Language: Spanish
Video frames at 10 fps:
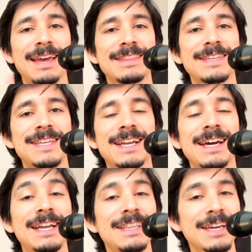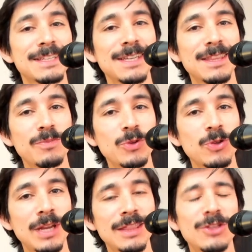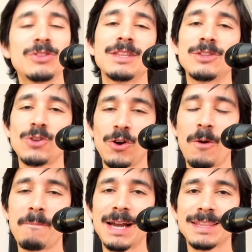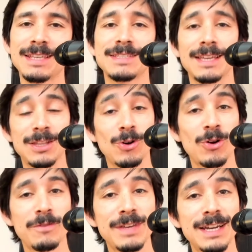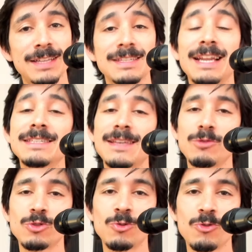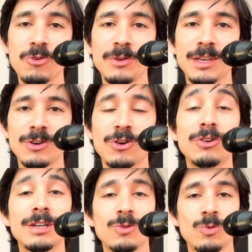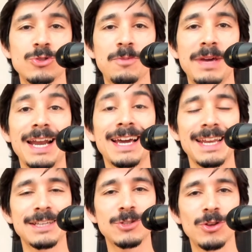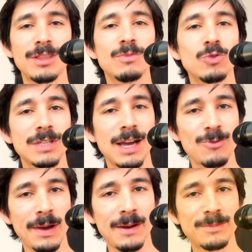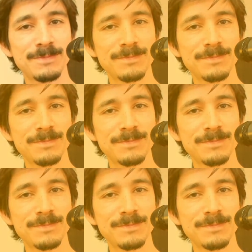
Estás en el canal de creciente.net donde todos los martes y todos los viernes lanzamos un nuevo video con recursos para la creación de música nueva.